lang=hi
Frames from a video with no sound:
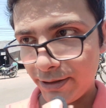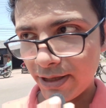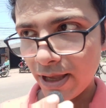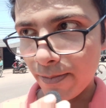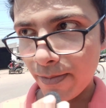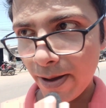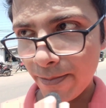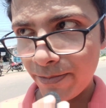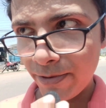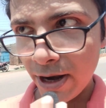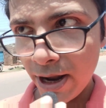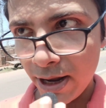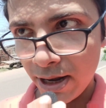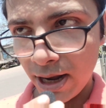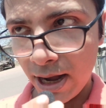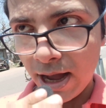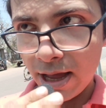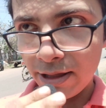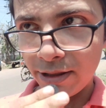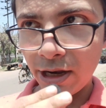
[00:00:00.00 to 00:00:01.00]
सब अपना
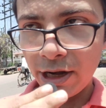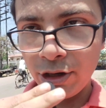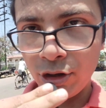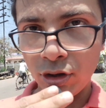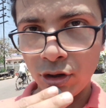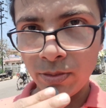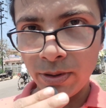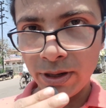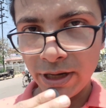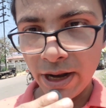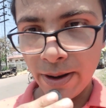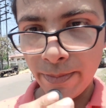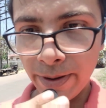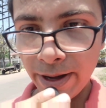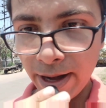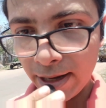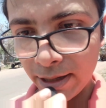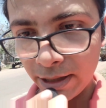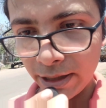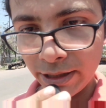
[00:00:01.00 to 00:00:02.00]
आधा एनरोलमेंट यहाँ
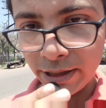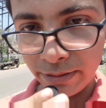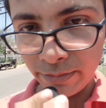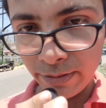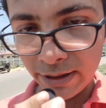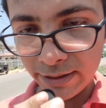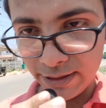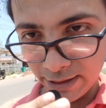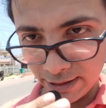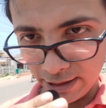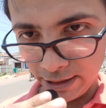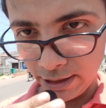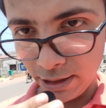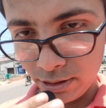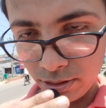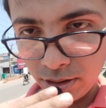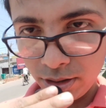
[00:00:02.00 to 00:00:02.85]
पर आकर करवा सके